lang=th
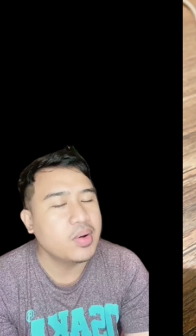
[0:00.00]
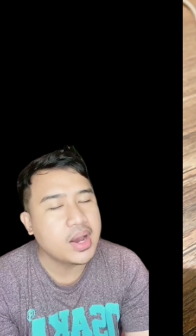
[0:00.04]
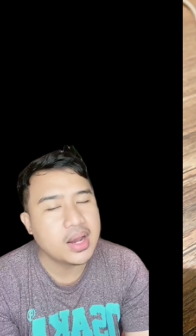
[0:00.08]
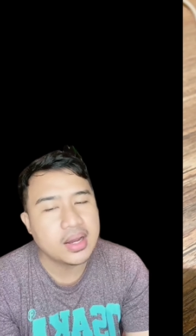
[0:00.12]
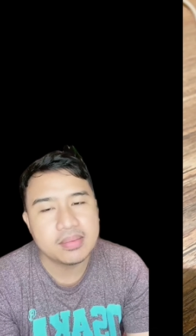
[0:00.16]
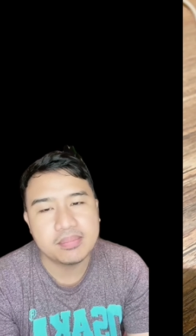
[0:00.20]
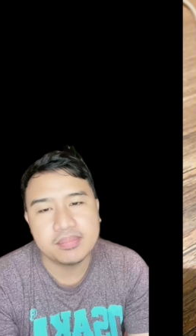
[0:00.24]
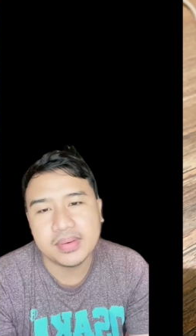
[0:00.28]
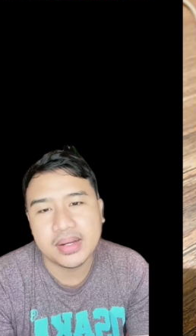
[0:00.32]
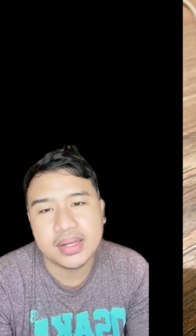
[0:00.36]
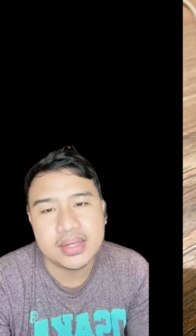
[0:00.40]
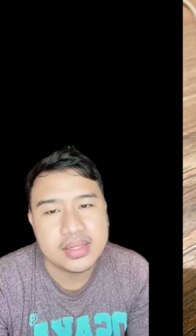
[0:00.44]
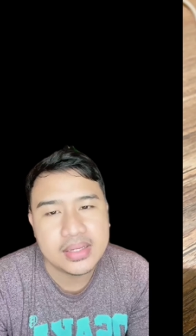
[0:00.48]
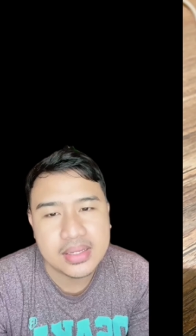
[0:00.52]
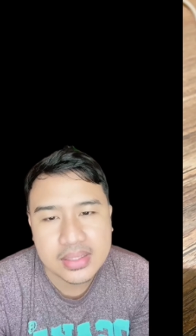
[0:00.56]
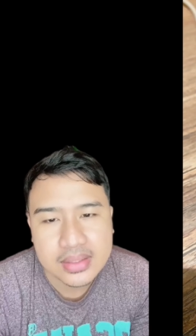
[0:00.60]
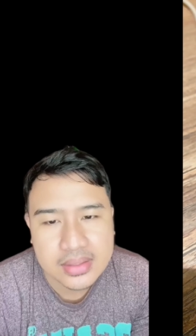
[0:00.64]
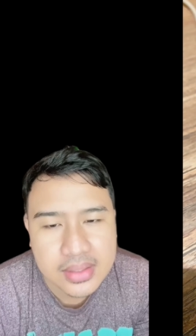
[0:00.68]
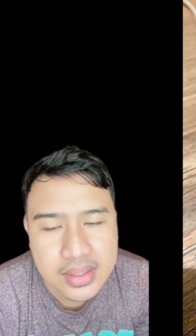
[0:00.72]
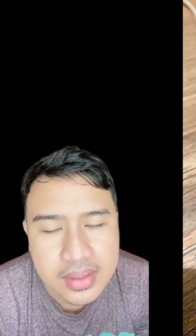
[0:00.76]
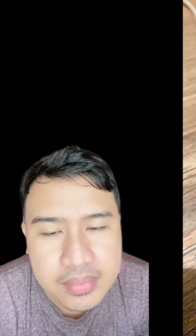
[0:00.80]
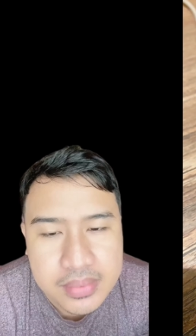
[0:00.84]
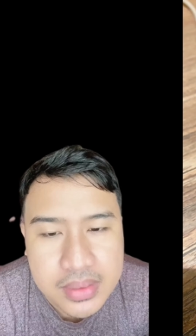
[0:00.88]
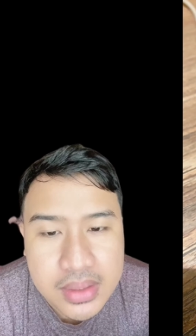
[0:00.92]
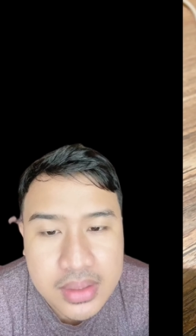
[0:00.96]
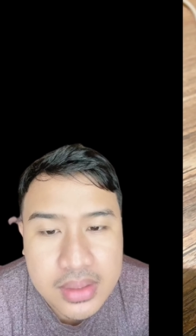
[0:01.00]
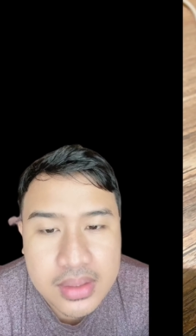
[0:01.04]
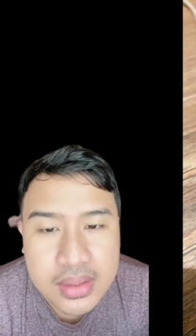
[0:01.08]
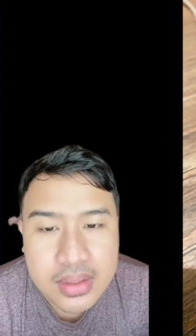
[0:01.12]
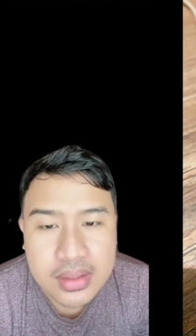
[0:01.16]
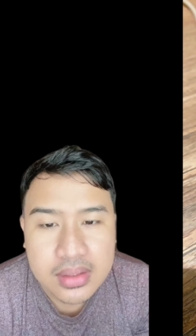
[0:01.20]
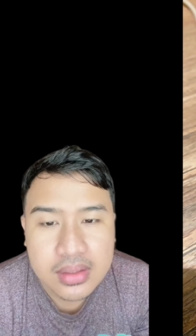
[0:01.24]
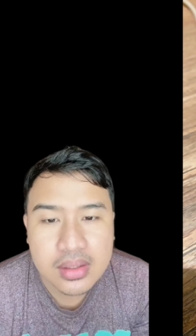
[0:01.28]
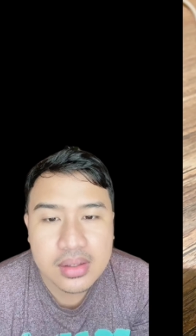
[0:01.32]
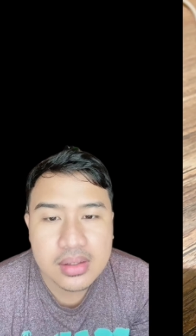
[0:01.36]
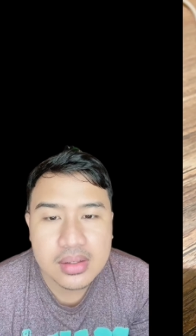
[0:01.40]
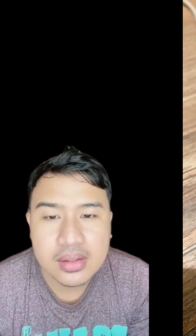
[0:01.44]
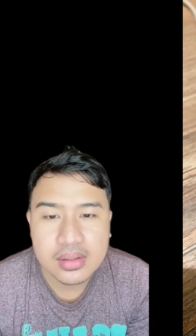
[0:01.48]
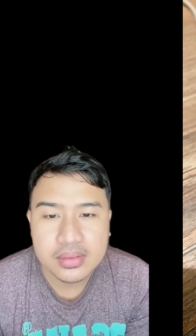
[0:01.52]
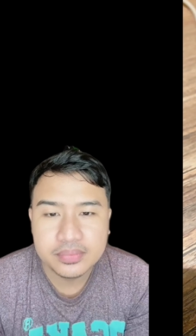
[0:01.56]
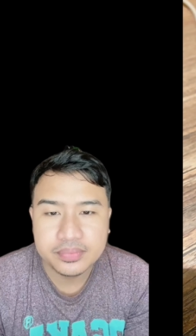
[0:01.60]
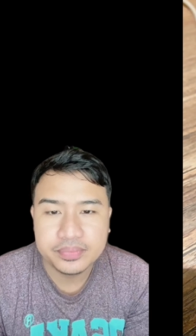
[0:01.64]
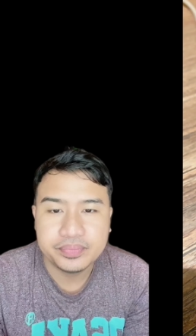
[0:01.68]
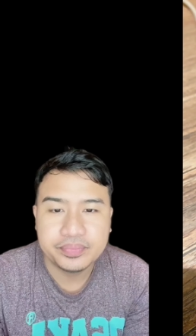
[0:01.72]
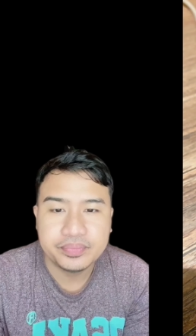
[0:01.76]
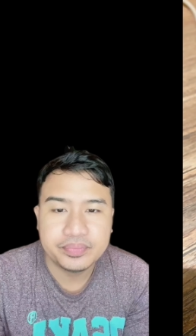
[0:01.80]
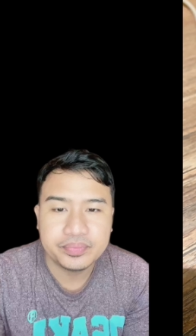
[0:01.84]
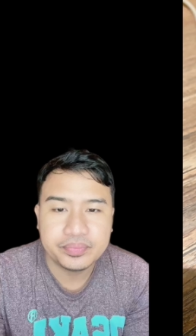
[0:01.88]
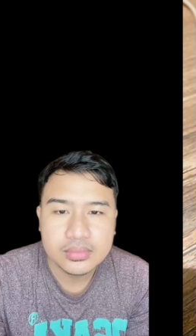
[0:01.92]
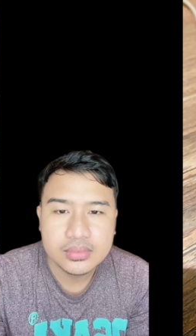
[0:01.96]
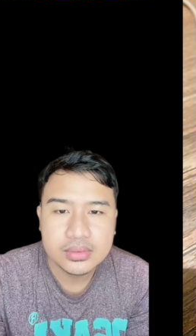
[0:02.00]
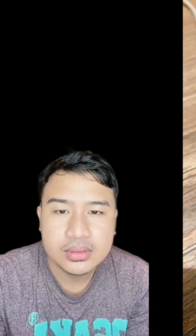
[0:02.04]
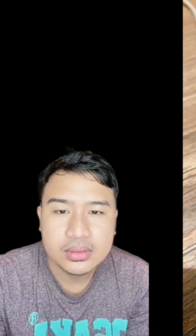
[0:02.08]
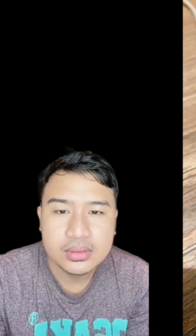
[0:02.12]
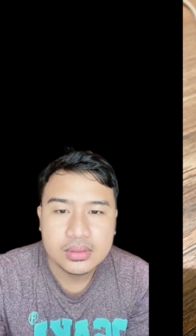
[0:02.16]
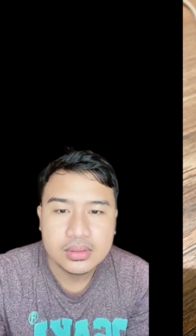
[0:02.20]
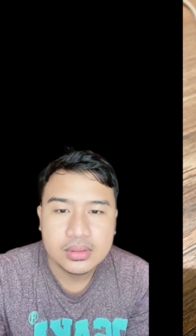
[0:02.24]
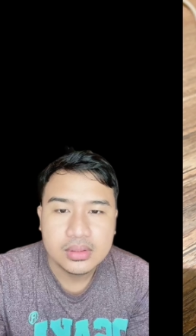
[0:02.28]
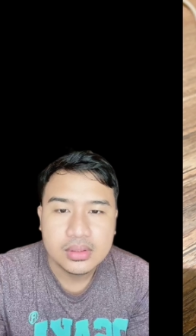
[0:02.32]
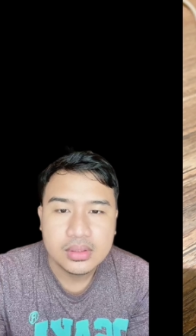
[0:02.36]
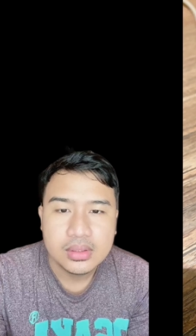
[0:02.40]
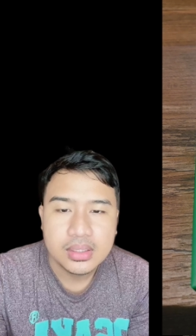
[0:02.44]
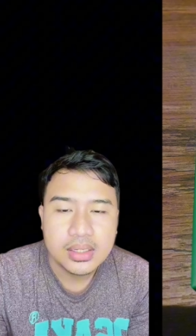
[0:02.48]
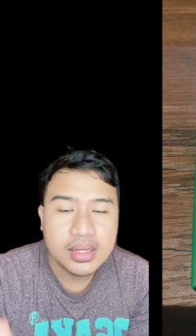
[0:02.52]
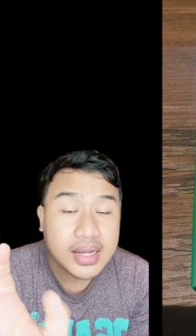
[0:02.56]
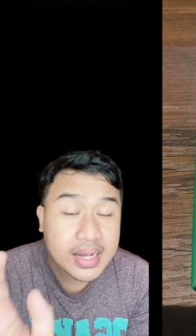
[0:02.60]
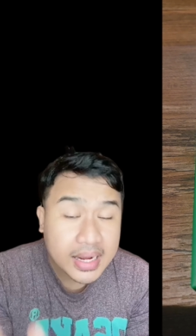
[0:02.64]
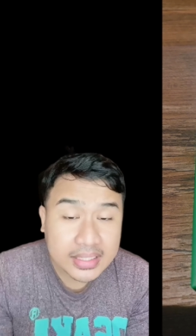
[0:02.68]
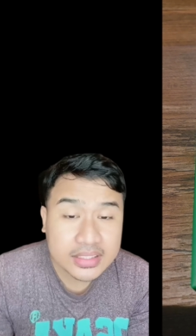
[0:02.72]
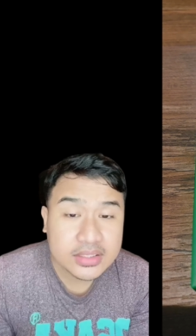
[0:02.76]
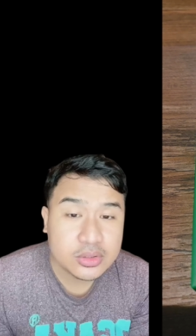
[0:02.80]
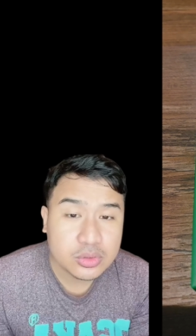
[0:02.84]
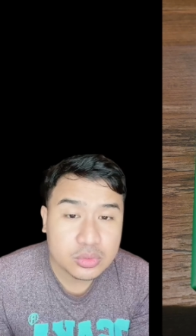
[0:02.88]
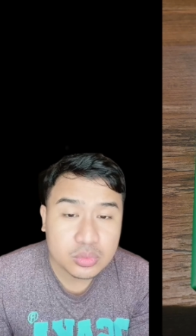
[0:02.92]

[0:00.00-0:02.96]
ว่ากันไปอีกนะครับ ก็ ก็ใคร